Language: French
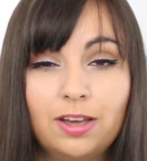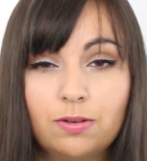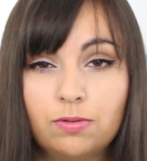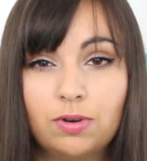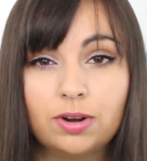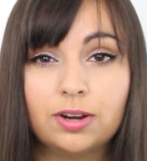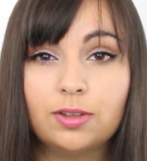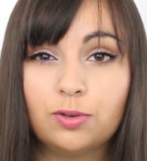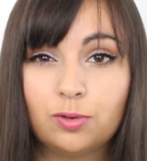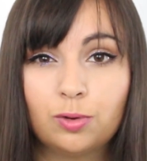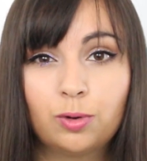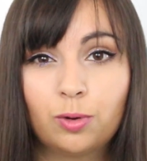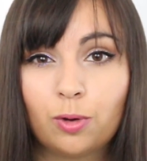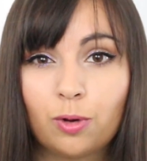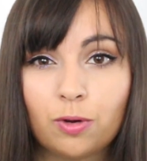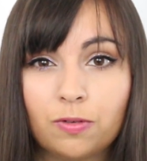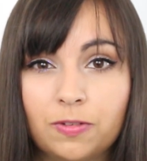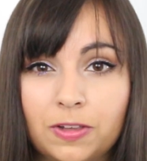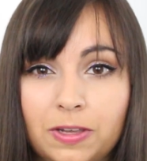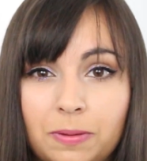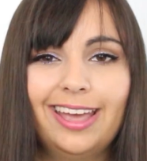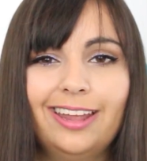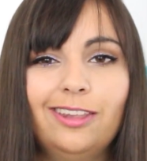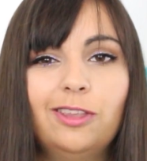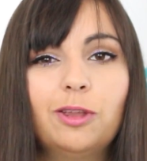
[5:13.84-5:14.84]
avoir les yeux
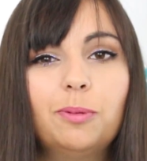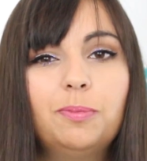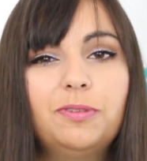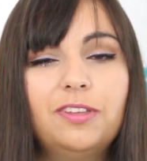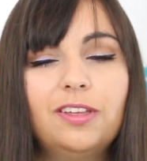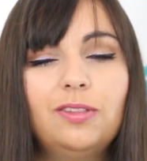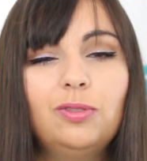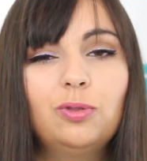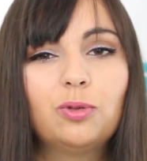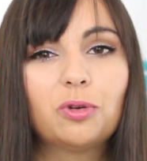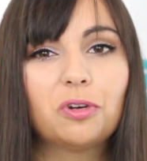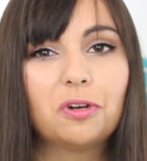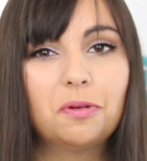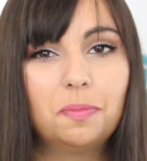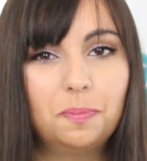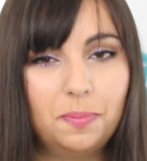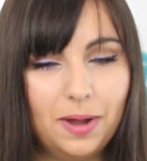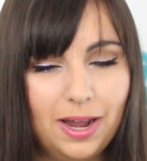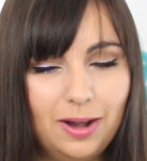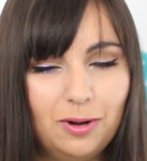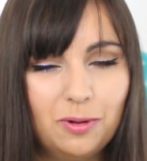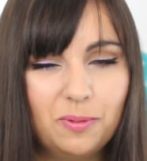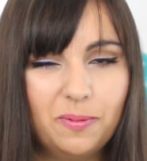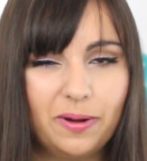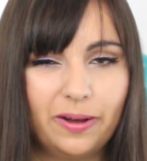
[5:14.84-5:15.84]
crevés. Elles n'obtiennent donc
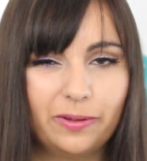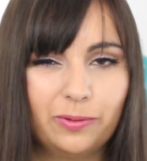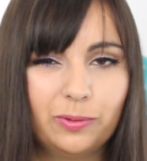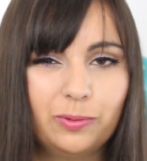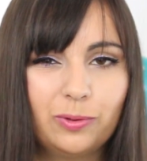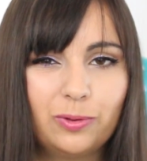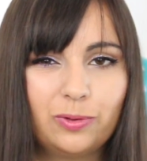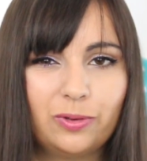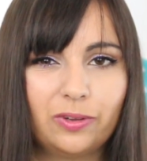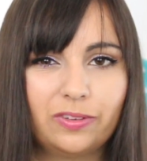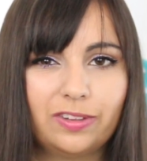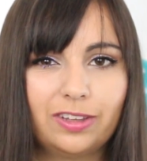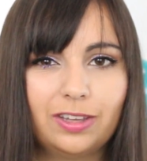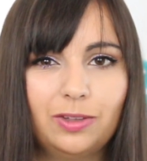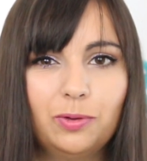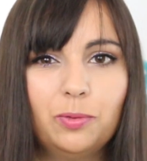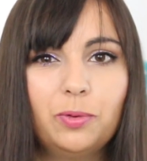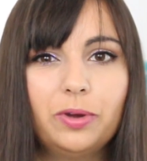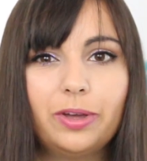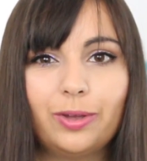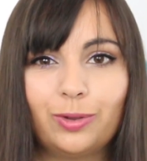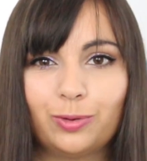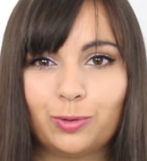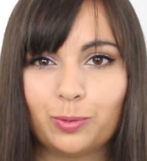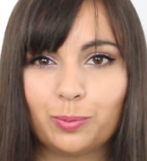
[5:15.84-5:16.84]
pas le pardon de
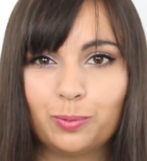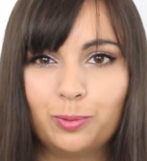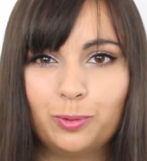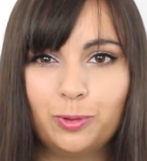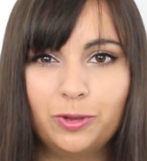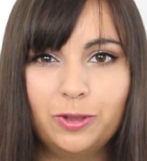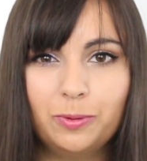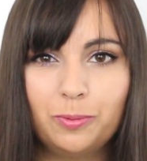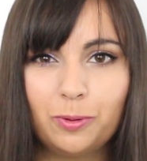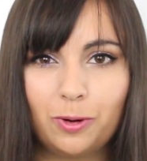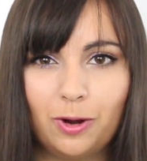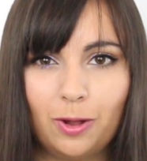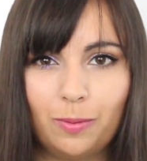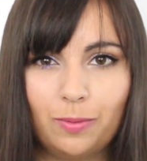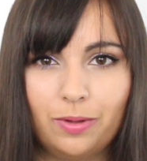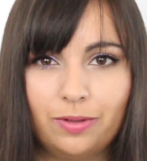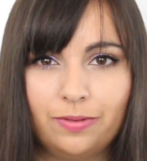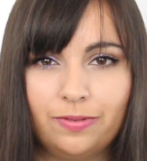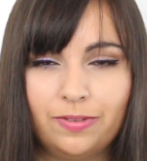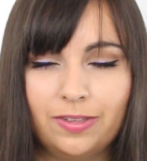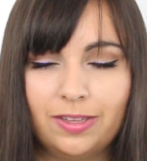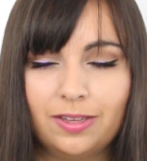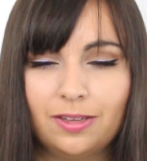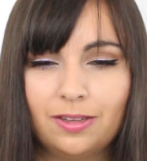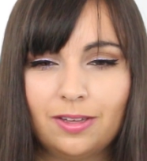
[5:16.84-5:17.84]
Cendrillon et sont punies pour leur
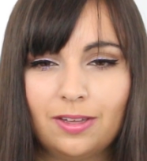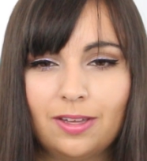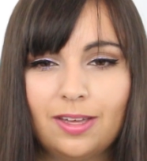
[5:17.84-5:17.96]
méfait.